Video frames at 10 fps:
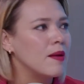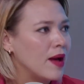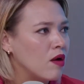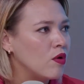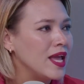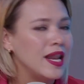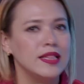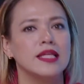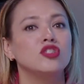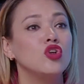trabajo y a
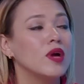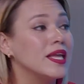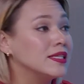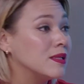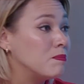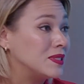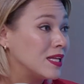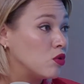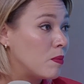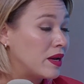la intención que ya está
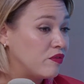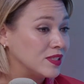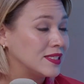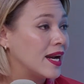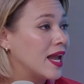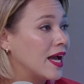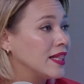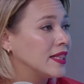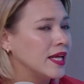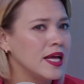empezando a manifestar la
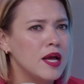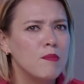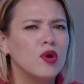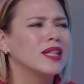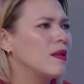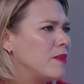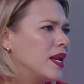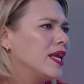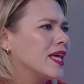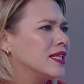gente, porque
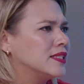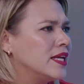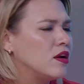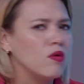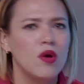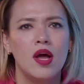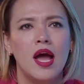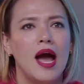también hay que decirlo,